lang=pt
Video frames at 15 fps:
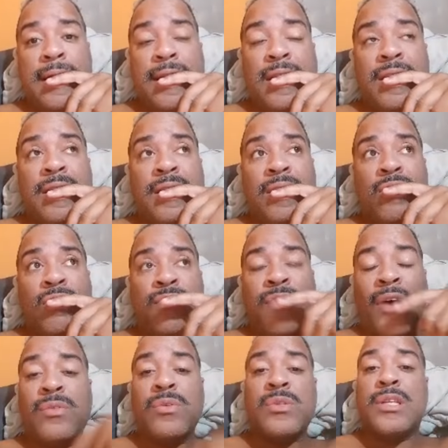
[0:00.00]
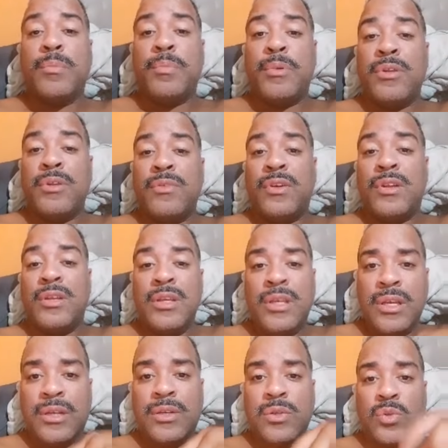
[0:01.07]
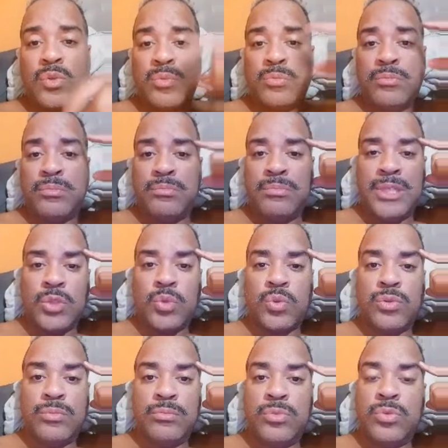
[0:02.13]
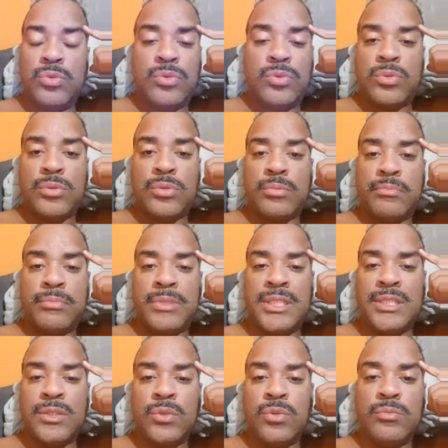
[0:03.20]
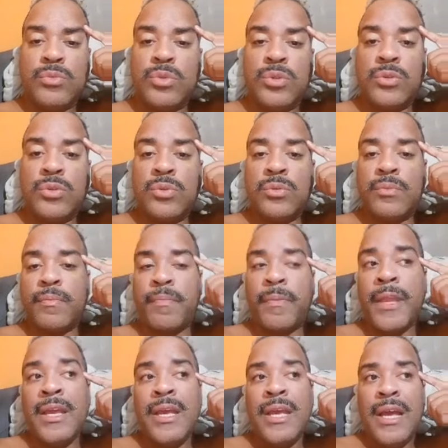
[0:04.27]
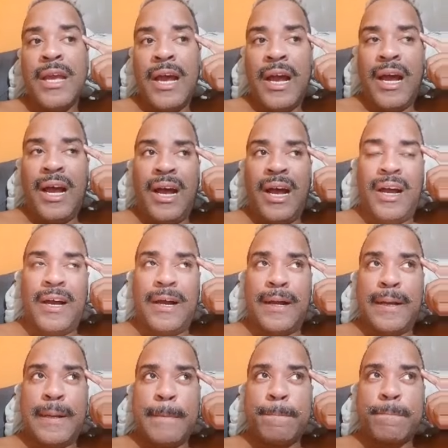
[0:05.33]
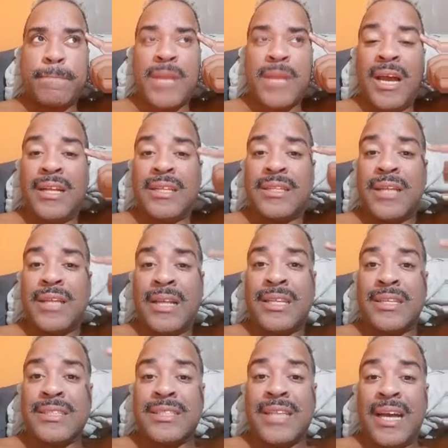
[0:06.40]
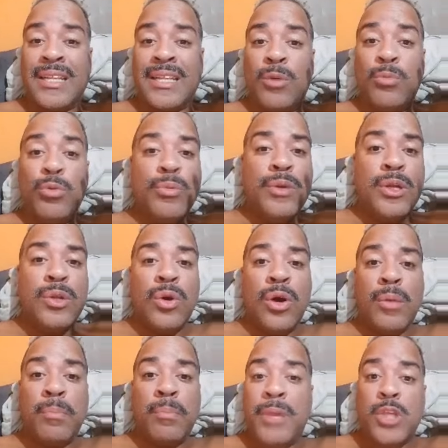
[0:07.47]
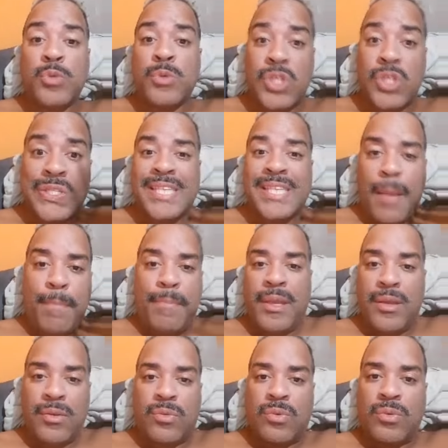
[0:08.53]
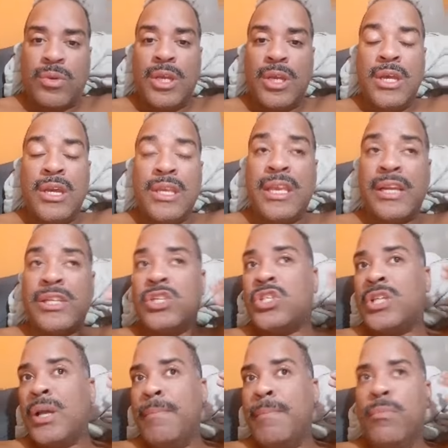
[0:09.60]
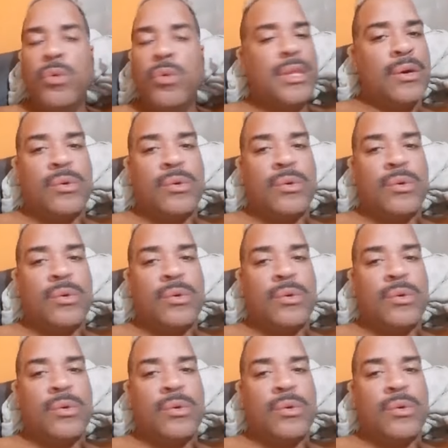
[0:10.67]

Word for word: E o fato de eu ser da periferia, isso me ajudou muito, me ensinou muito a, a, a tentar dar o meu melhor, mesmo a gente sabendo que a gente tinha muita